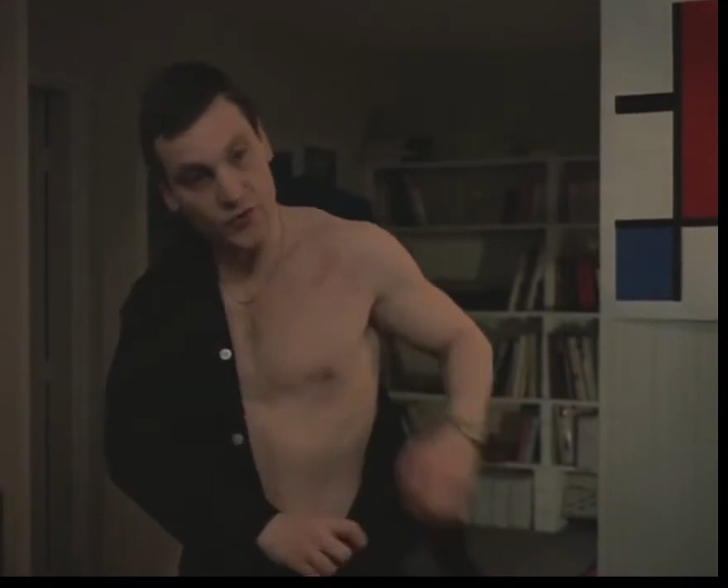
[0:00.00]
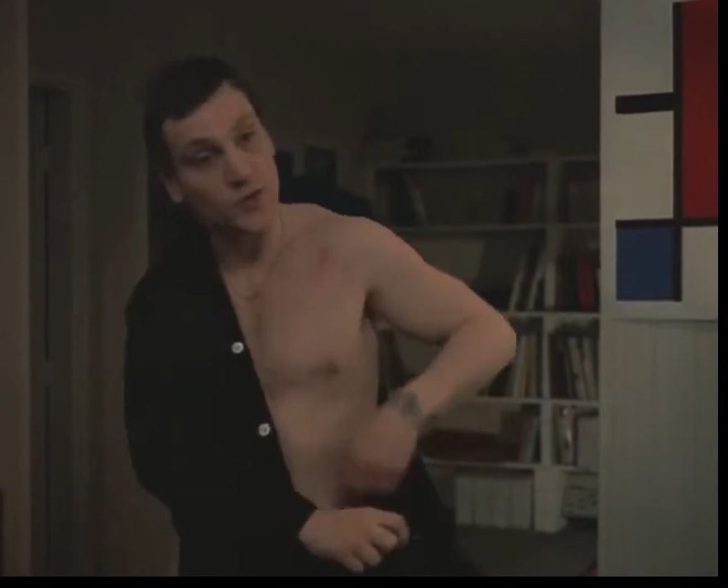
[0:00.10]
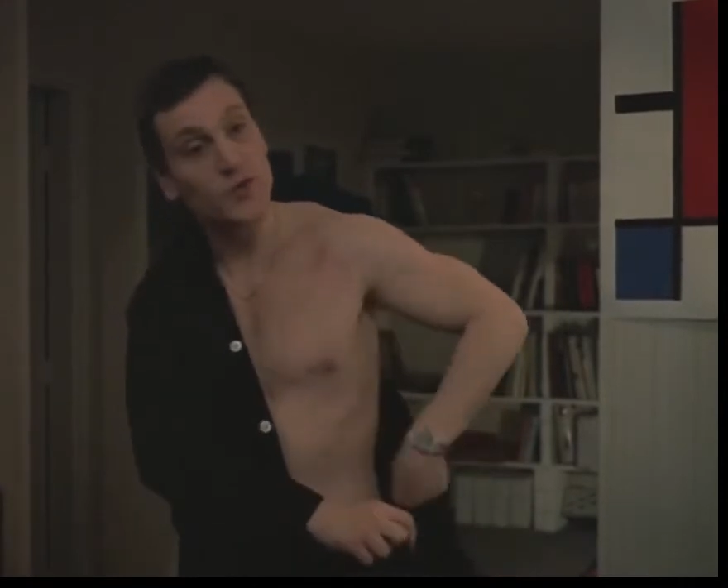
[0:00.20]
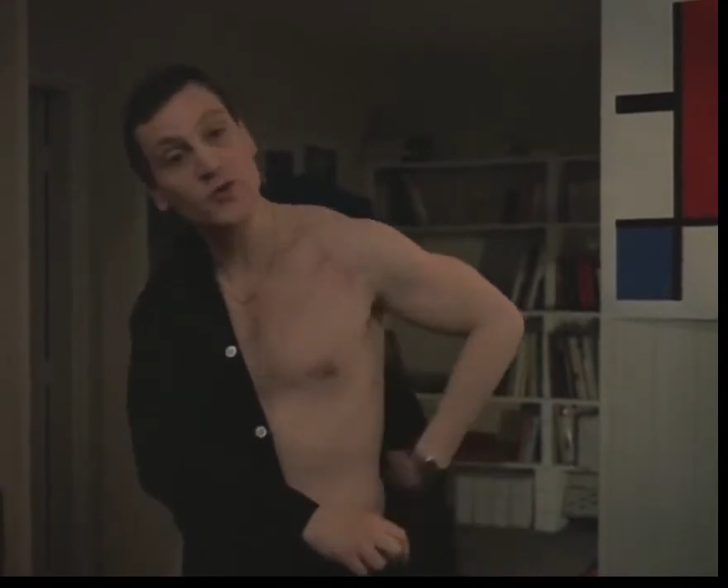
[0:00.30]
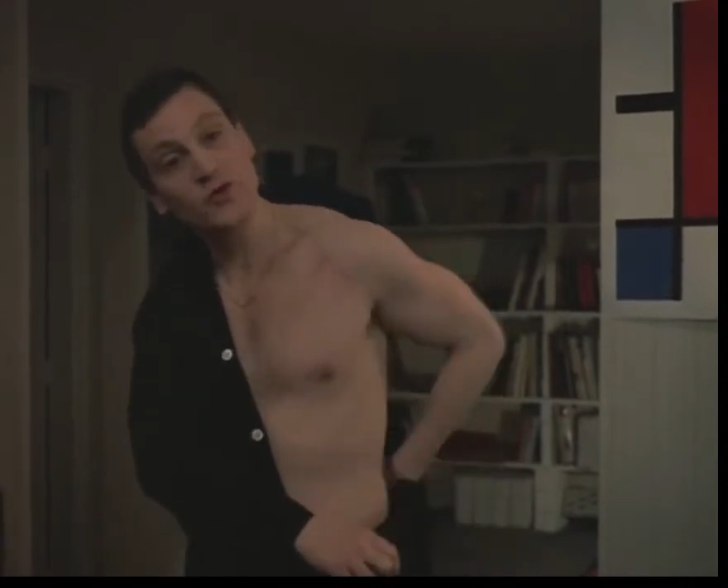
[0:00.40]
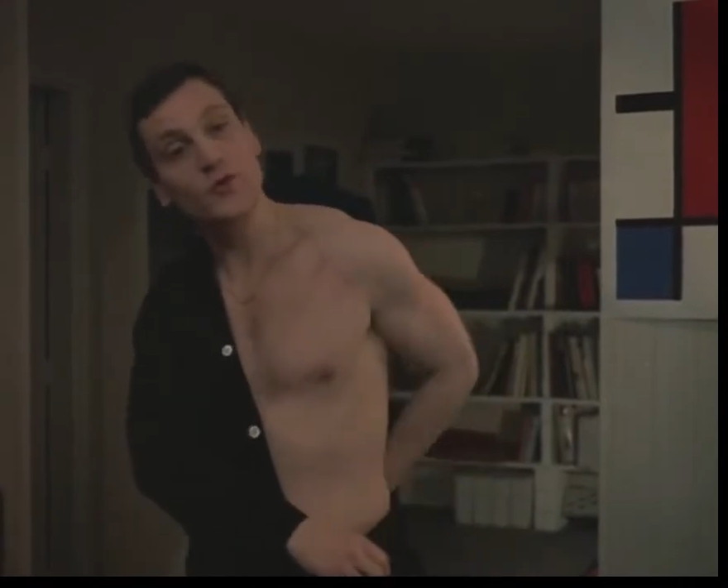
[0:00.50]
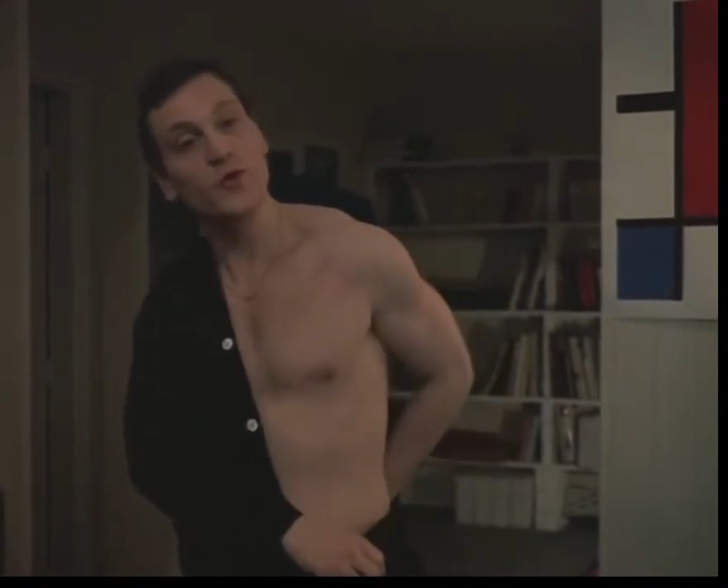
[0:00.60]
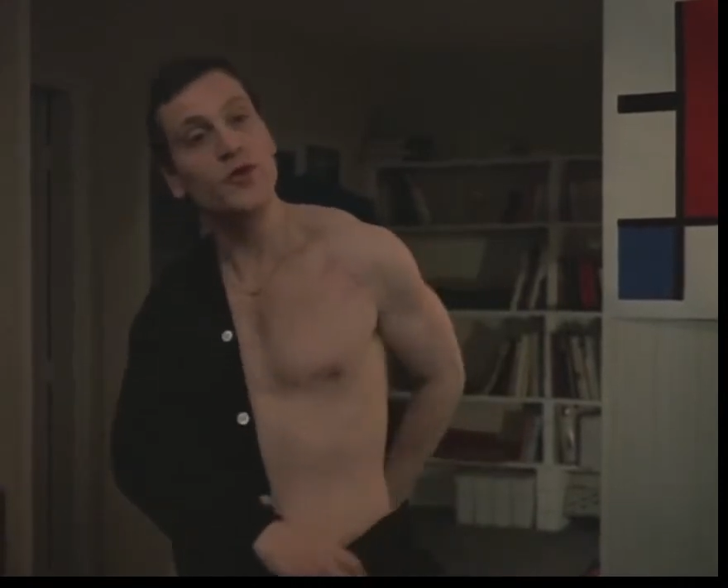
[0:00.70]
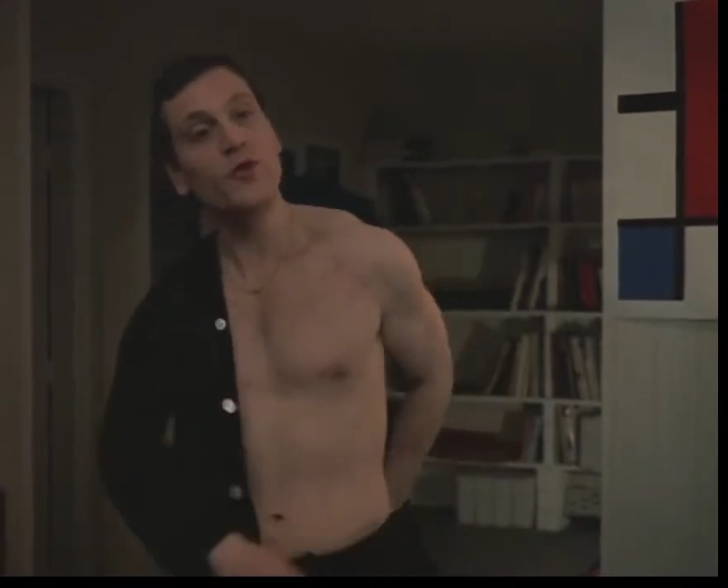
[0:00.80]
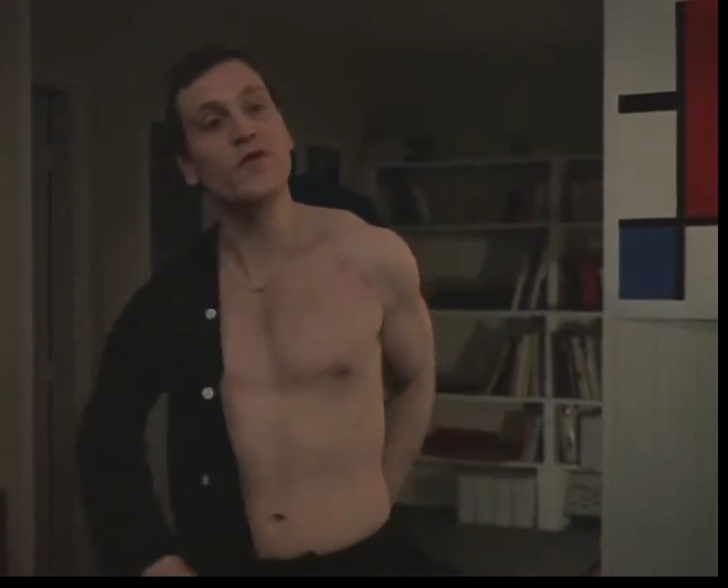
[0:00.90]
me demande ce que tu peux
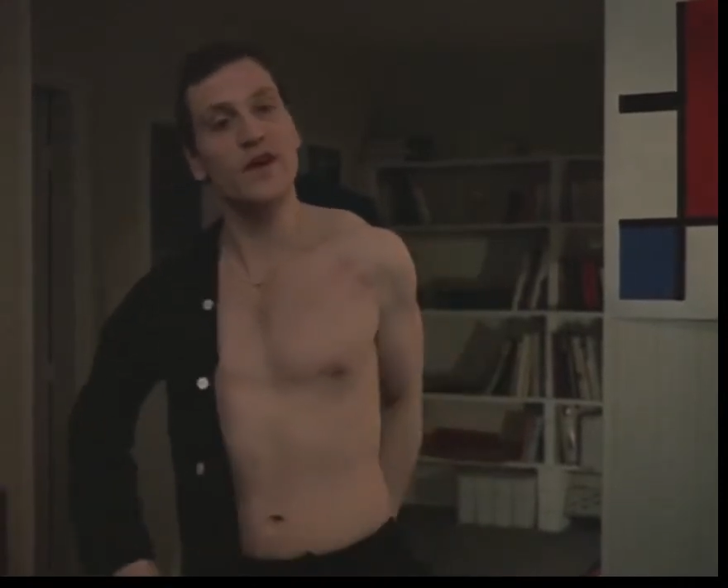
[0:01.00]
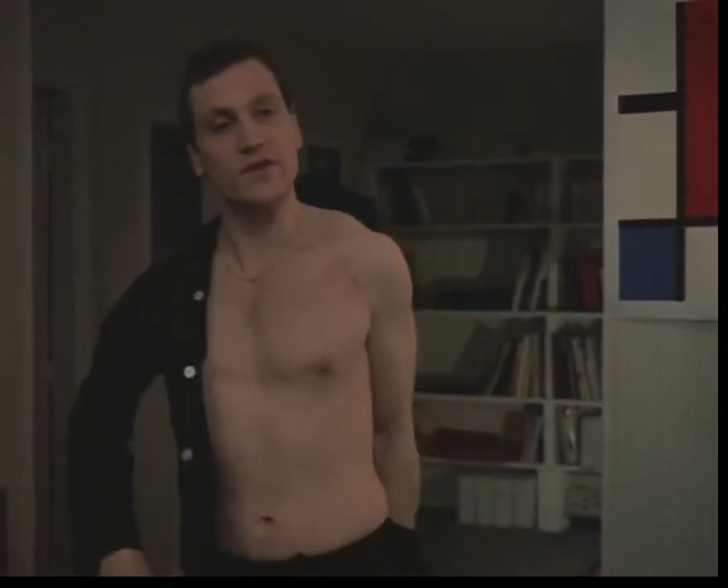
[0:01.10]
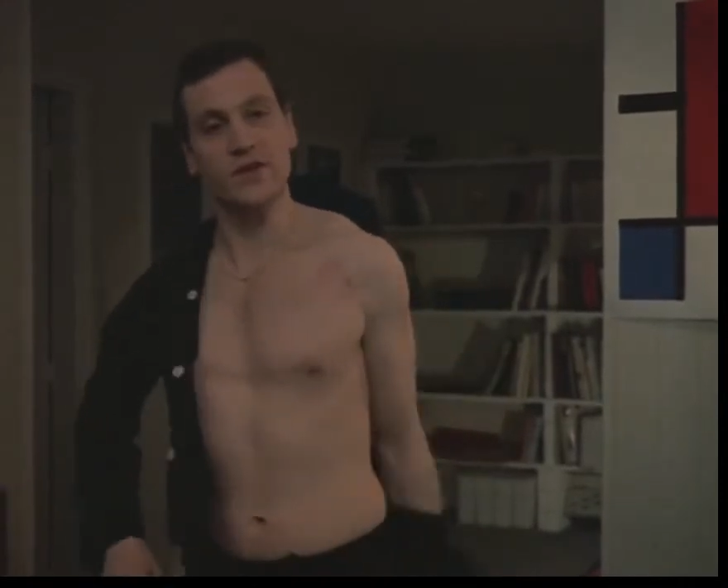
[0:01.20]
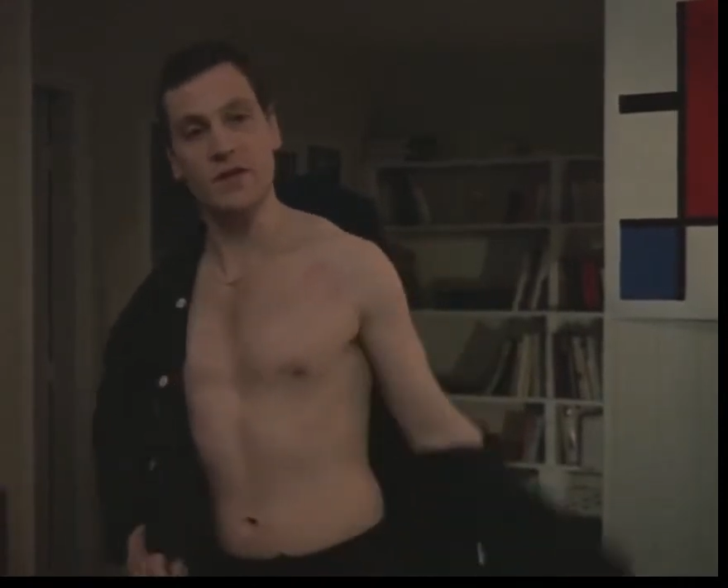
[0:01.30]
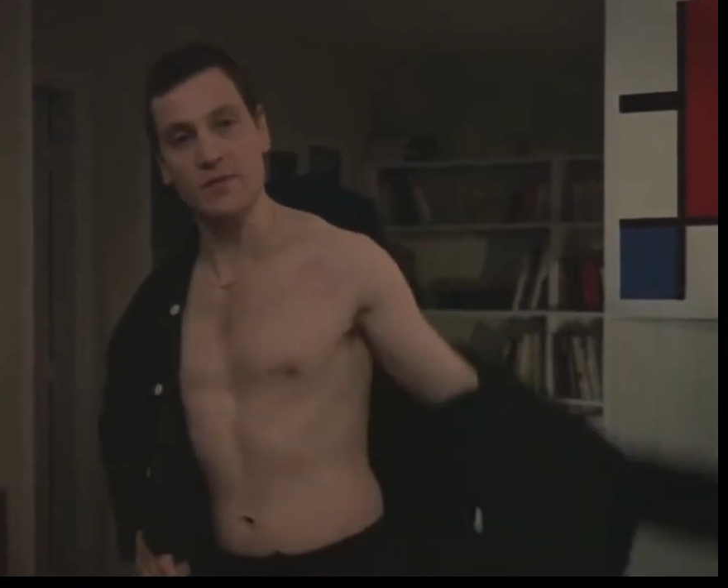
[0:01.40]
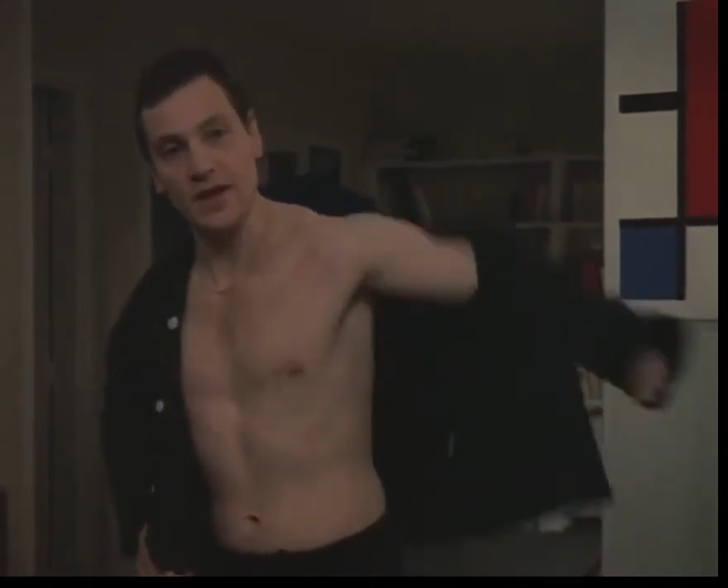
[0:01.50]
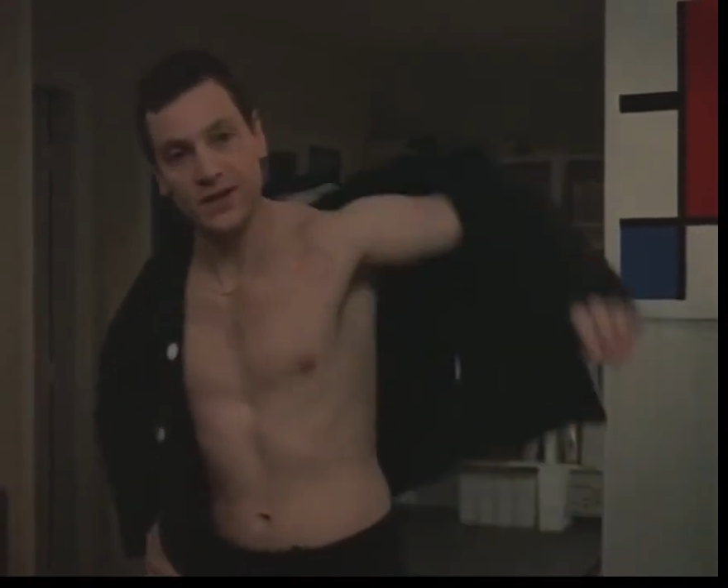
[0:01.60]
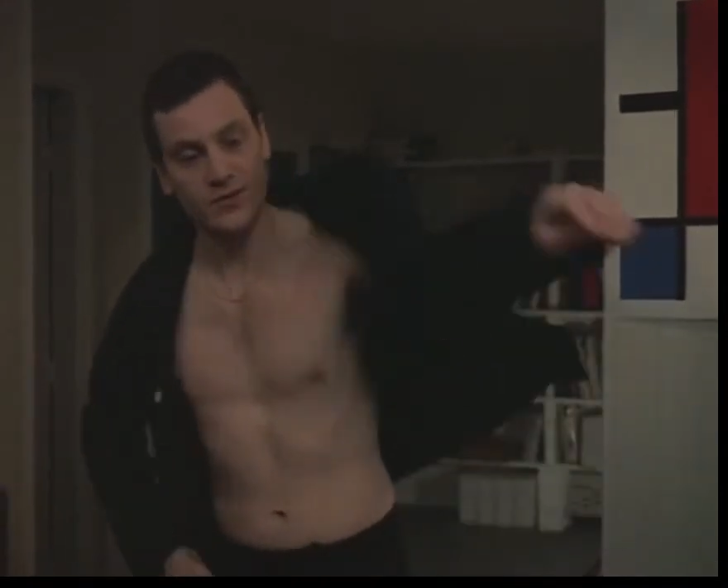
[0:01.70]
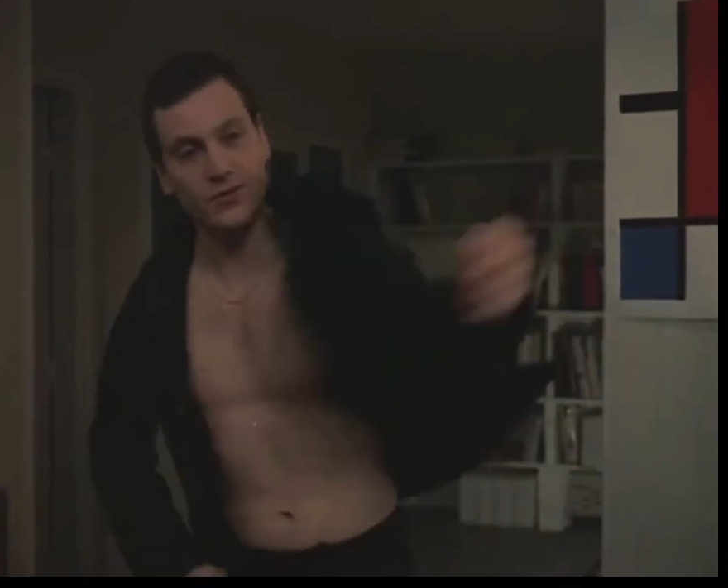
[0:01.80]
lui trouver à ce type-là.